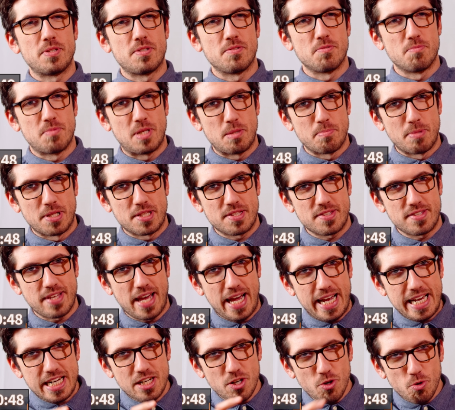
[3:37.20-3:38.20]
mit diesem Thema
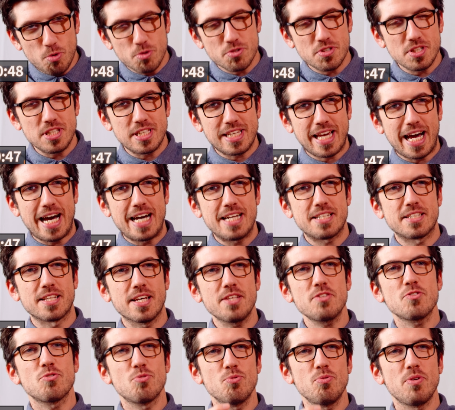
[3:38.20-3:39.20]
Zeitlosigkeit,
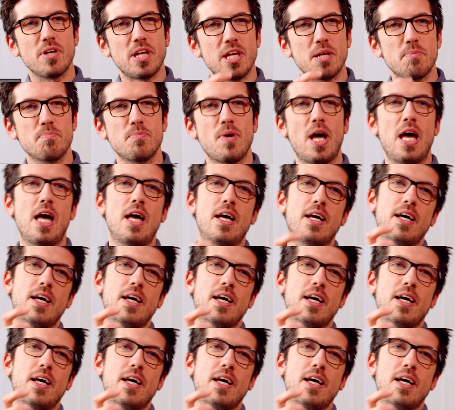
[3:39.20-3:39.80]
dass du eben